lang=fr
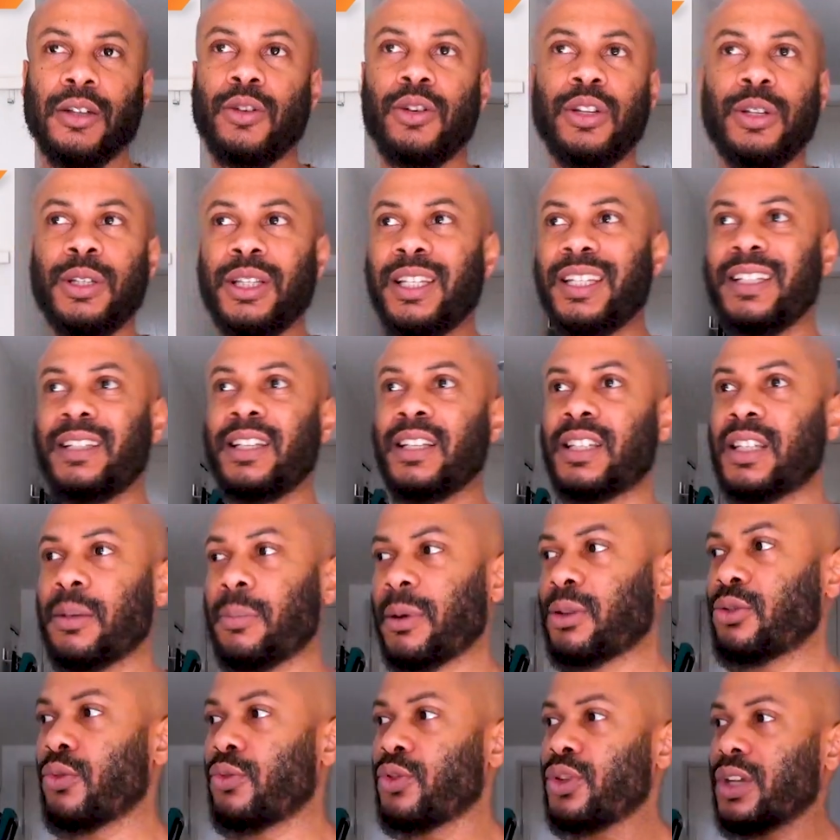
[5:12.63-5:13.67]
L'idée c'est
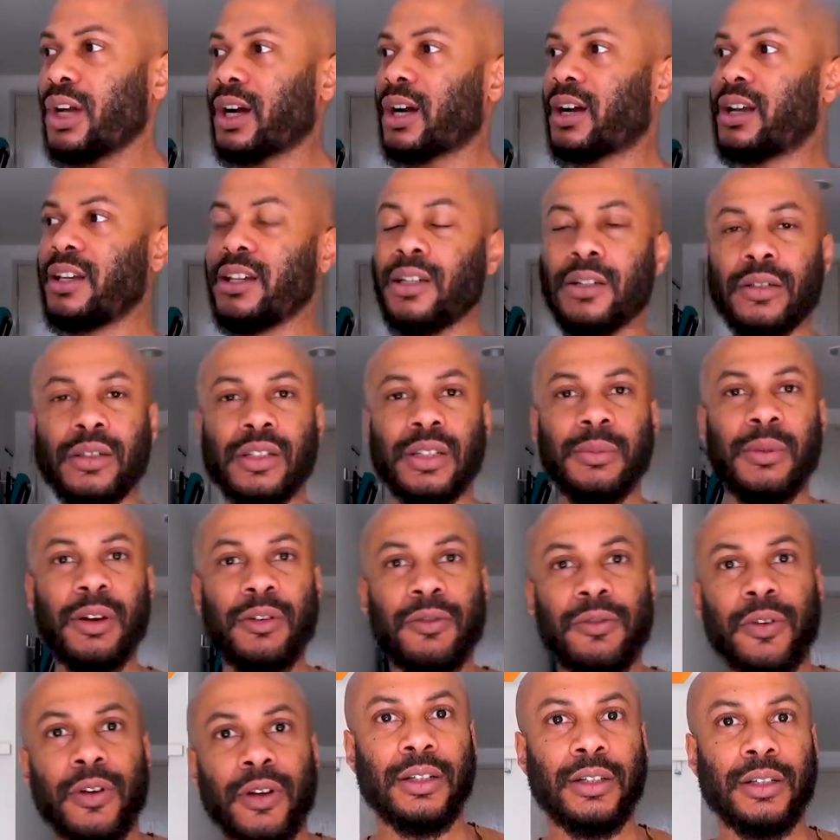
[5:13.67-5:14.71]
pas de devenir client des
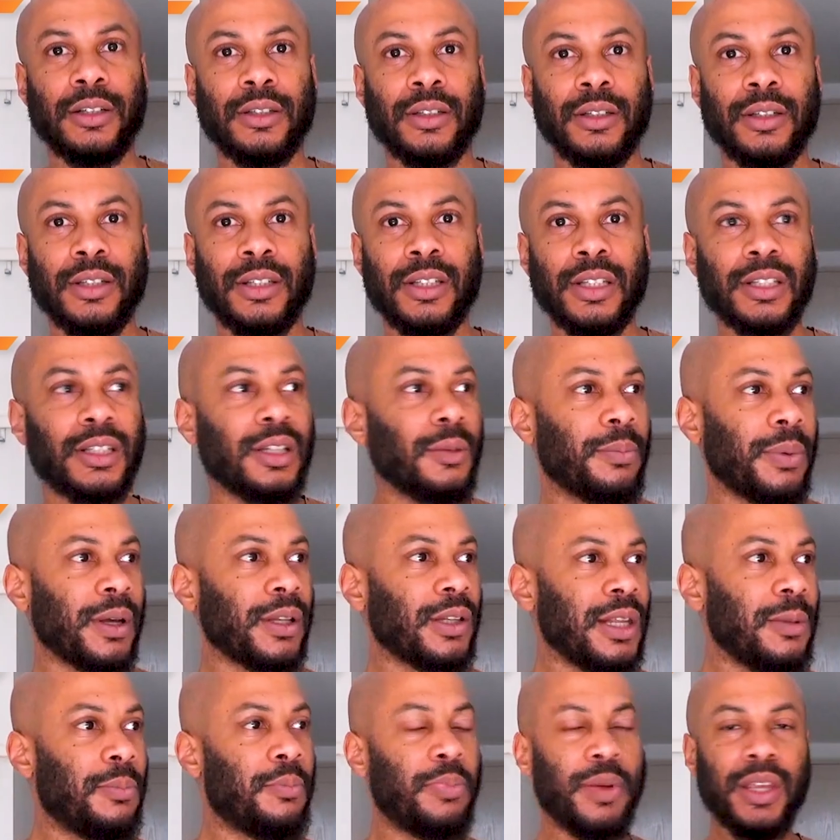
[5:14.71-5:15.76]
meufs, l'idée c'est pas
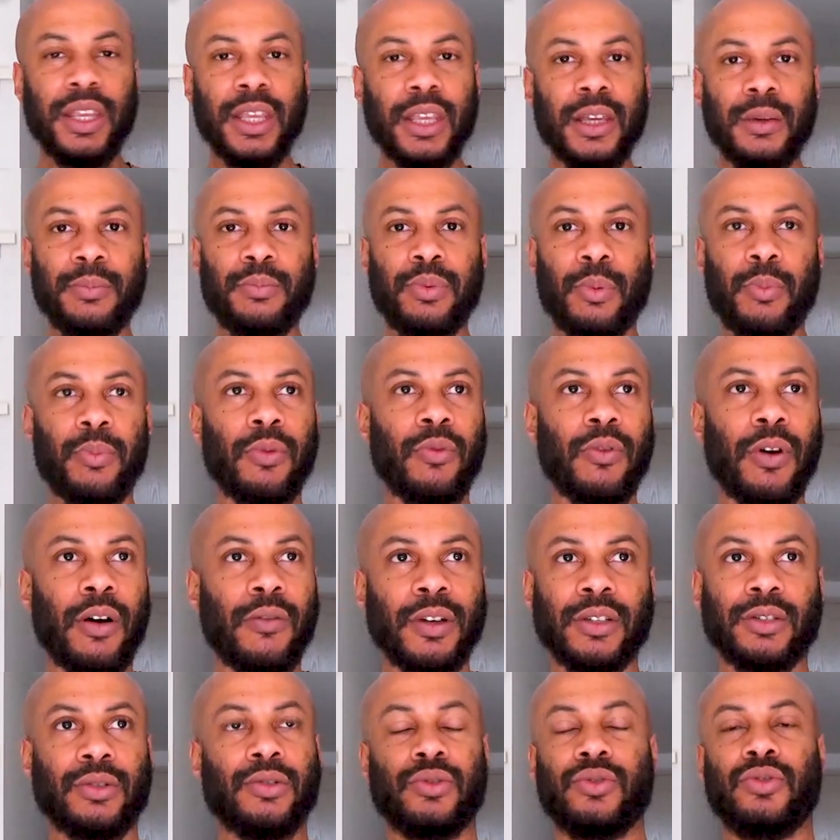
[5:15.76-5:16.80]
de les payer pour pouvoir
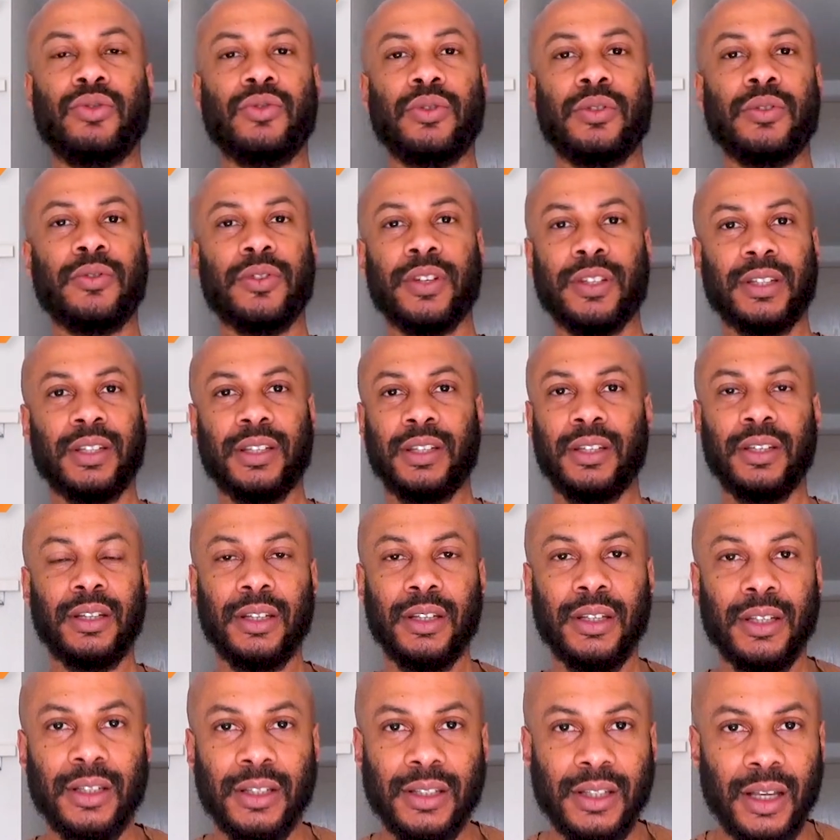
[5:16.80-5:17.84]
avoir ce que tu veux, enfin
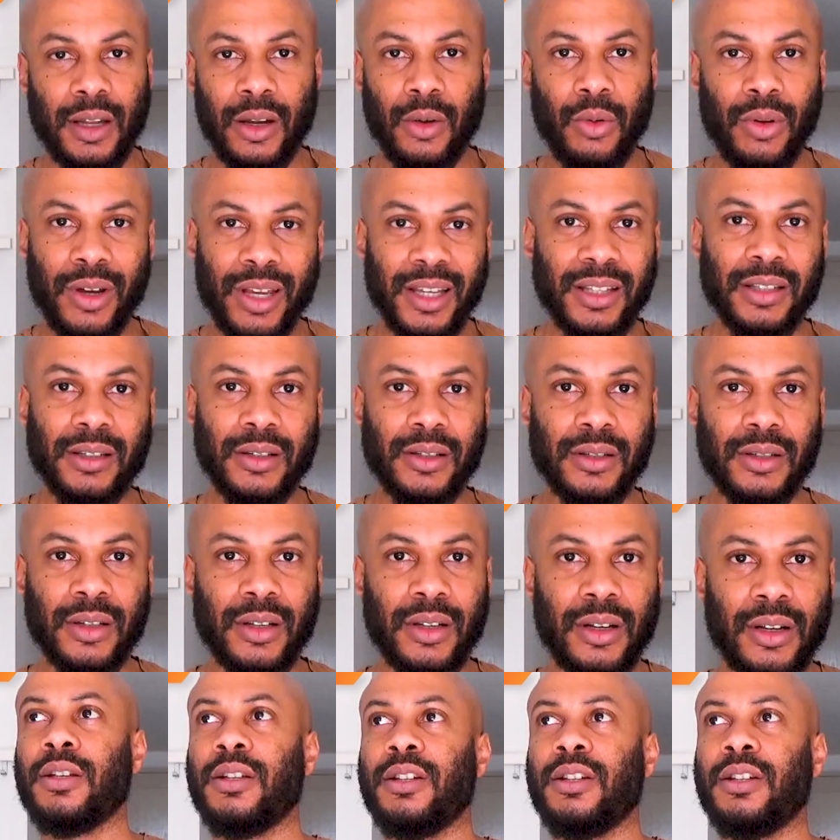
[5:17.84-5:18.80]
ça n'a aucun sens.